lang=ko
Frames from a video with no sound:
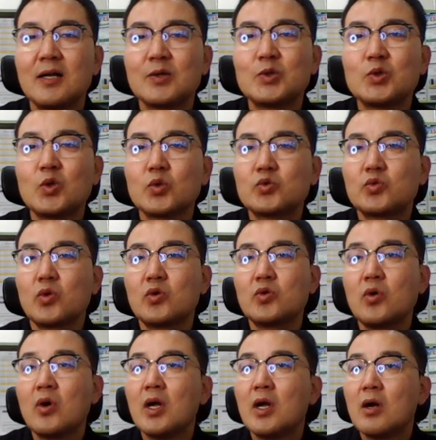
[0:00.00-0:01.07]
그리고
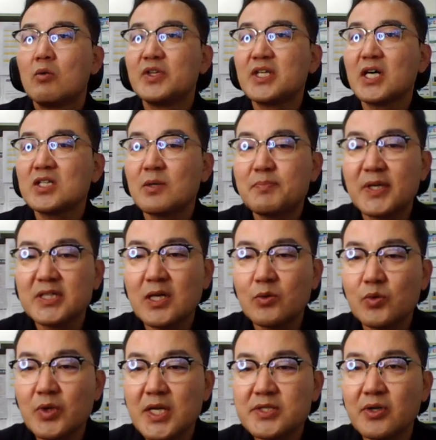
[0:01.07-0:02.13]
또 원당역
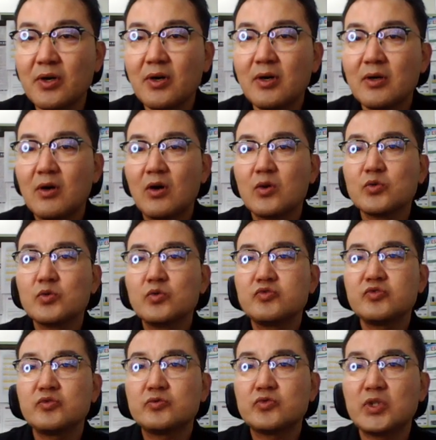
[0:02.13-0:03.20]
방향으로 해서 어,
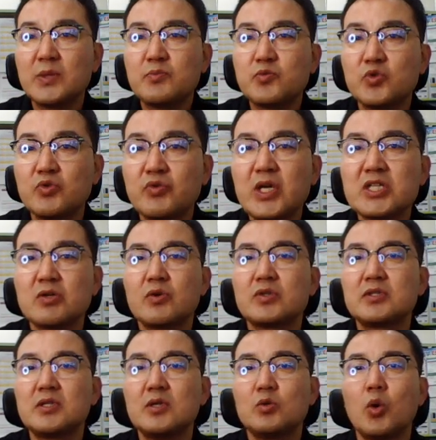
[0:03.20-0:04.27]
출입구 휴게
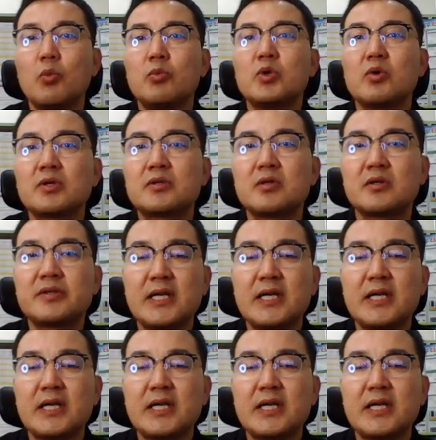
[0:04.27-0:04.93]
정원을 노블 워터